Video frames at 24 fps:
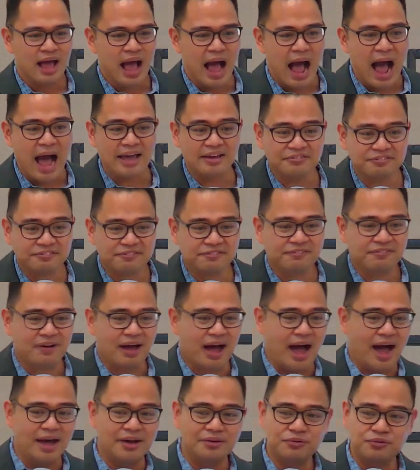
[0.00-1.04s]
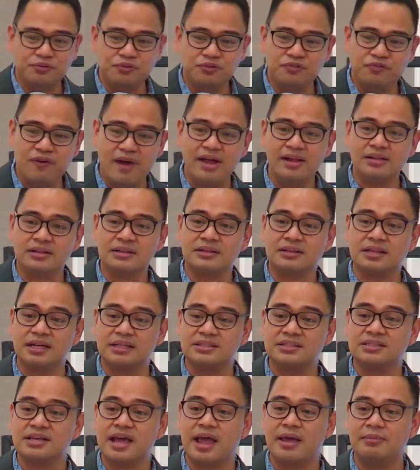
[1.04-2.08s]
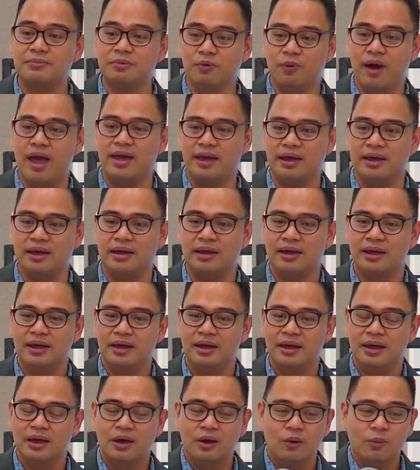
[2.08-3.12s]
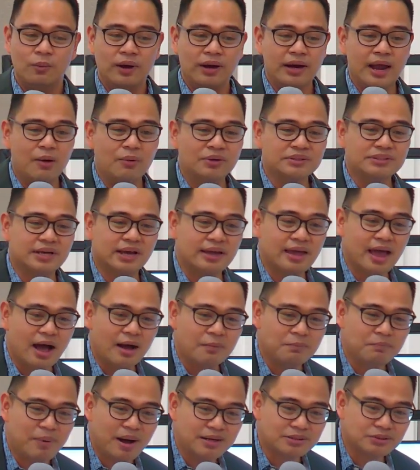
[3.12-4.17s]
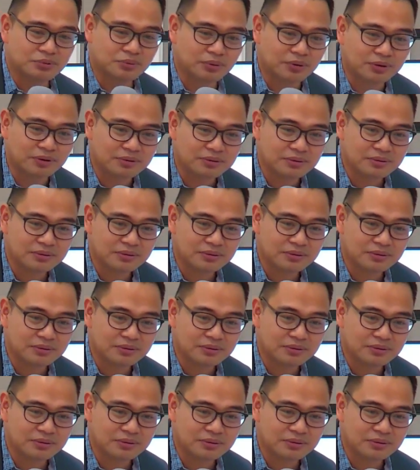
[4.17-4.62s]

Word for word: I've, I felt the same way when I was a young pastor.